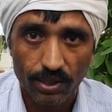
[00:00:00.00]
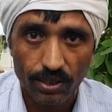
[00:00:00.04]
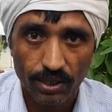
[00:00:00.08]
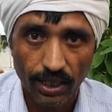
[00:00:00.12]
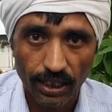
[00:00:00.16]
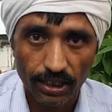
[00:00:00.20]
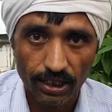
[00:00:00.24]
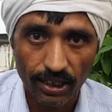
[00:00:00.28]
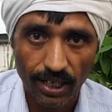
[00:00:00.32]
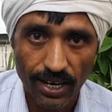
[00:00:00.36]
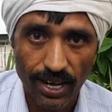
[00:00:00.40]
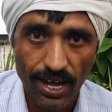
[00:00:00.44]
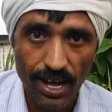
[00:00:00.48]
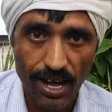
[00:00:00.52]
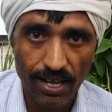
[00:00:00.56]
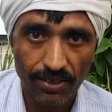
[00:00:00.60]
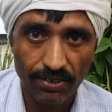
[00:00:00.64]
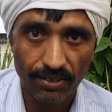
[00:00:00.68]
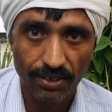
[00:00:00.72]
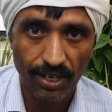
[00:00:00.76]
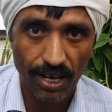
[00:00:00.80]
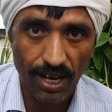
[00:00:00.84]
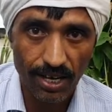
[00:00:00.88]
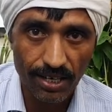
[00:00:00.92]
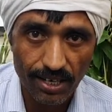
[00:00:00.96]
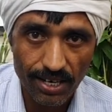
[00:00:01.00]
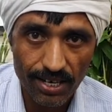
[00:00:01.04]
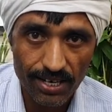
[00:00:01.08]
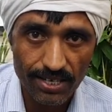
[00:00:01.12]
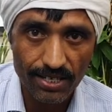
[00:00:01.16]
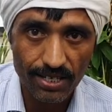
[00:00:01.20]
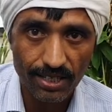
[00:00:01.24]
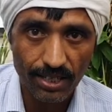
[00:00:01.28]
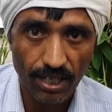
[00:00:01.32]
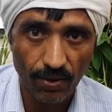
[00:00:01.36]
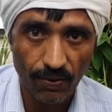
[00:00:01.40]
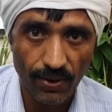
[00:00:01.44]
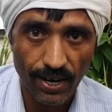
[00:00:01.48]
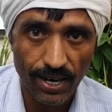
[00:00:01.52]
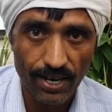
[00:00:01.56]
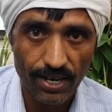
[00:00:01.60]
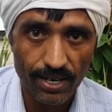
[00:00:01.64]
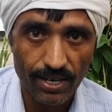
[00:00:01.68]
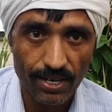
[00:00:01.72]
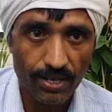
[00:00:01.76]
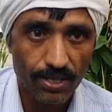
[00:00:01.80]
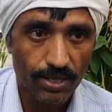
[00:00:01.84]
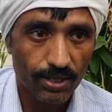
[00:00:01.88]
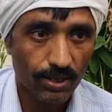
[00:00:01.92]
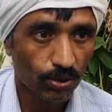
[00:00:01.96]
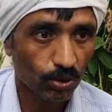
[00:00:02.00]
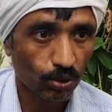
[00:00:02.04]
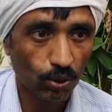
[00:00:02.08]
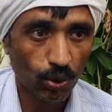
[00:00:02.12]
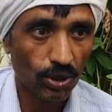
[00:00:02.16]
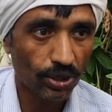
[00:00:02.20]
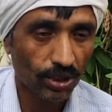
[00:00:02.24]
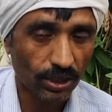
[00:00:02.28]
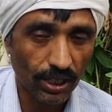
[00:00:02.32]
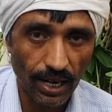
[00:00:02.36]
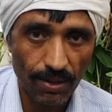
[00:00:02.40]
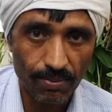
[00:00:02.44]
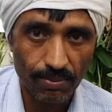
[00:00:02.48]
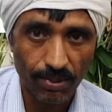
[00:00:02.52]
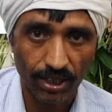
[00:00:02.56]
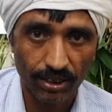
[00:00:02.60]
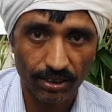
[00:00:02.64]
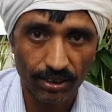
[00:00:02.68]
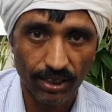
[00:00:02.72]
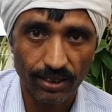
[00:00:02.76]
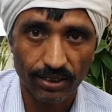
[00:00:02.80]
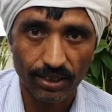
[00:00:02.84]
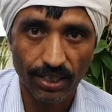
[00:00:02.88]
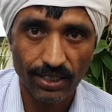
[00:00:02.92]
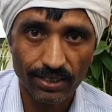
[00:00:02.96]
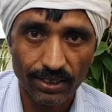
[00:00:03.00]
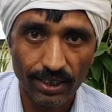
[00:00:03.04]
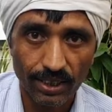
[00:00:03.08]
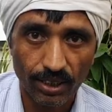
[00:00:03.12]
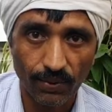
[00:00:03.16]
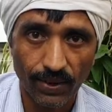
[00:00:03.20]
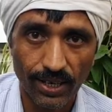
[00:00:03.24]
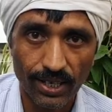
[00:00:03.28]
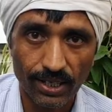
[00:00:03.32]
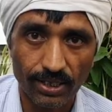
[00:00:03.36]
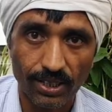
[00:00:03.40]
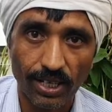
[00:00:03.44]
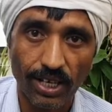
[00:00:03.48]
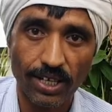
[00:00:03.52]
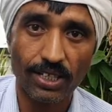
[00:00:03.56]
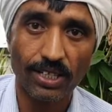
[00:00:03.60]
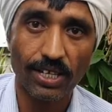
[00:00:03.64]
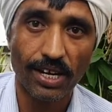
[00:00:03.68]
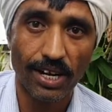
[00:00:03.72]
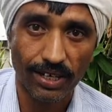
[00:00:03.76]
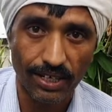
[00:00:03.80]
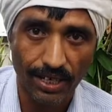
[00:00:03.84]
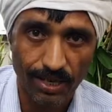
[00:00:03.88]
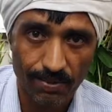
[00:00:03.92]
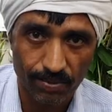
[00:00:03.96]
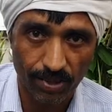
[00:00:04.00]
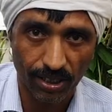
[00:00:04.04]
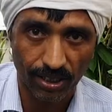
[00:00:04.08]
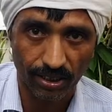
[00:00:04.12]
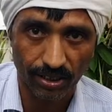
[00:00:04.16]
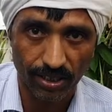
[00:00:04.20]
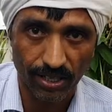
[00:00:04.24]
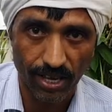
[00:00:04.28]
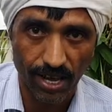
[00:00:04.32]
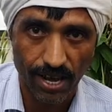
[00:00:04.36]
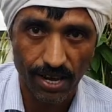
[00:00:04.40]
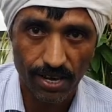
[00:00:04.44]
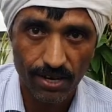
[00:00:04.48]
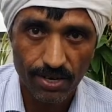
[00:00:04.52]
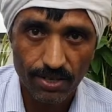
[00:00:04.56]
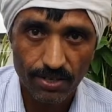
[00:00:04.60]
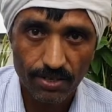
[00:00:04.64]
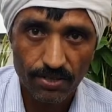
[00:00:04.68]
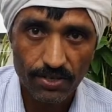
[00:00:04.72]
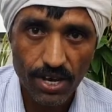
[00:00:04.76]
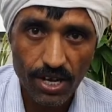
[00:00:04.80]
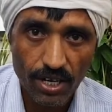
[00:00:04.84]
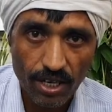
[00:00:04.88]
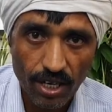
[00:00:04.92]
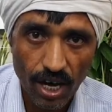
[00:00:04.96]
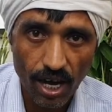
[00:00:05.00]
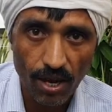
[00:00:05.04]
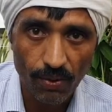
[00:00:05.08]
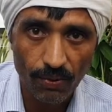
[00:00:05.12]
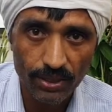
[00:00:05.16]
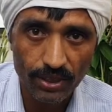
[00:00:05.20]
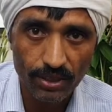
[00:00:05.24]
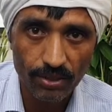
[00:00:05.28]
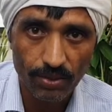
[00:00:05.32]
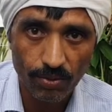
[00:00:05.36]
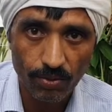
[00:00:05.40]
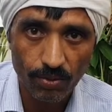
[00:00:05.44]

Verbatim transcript: कहते हैं ना अंग्रेजी दवाई तुरंत काम करती है देसी दवाई धीरे धीरे काम करती है ये कहावत